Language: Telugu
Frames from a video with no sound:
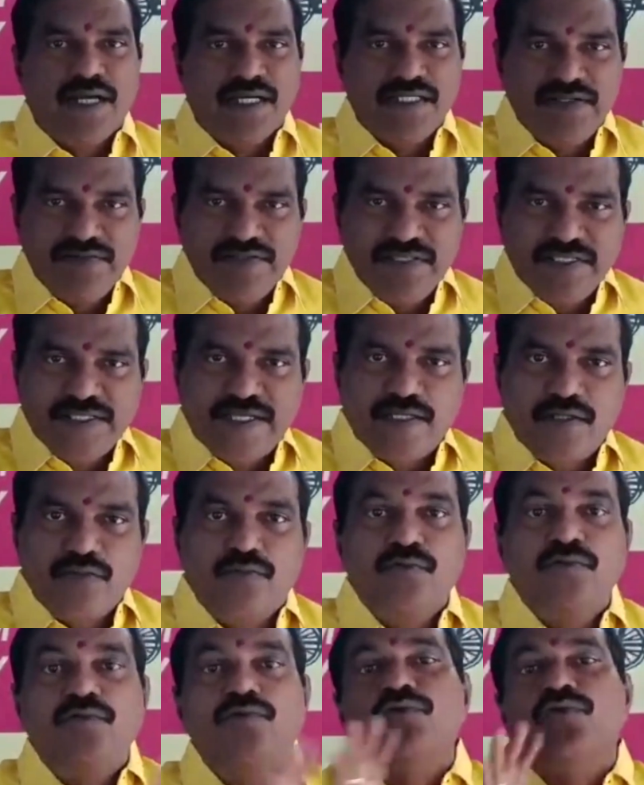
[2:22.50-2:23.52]
అదేవిధంగా ఇక్కడ
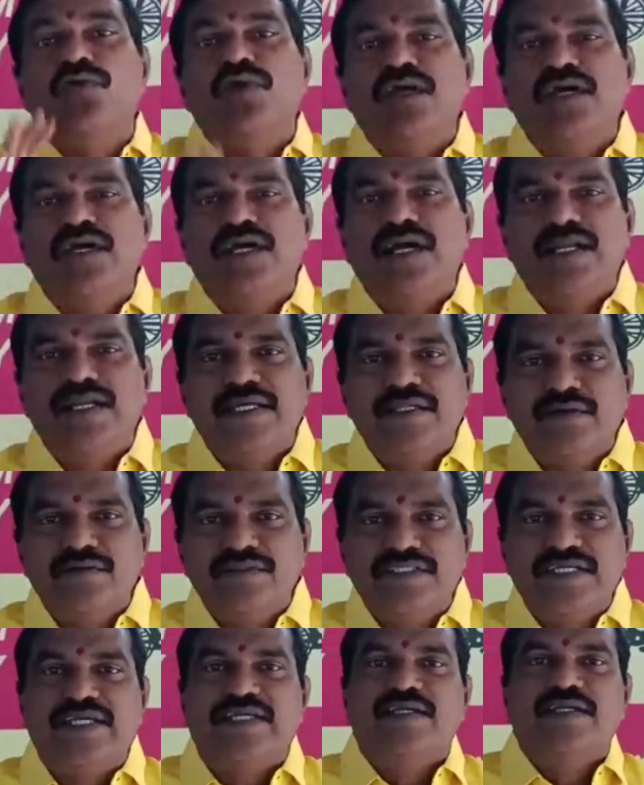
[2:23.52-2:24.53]
గుంటూరులో కానీ
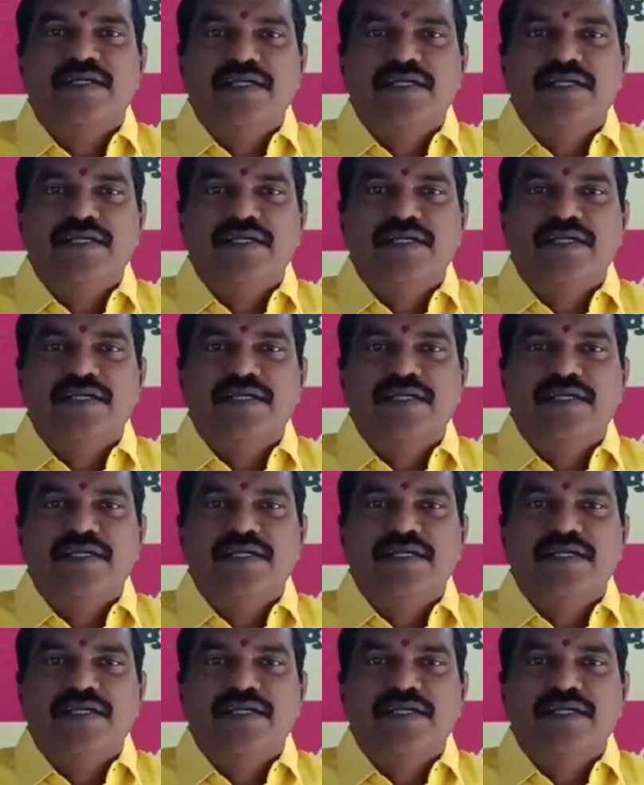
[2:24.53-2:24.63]
ఏదైతే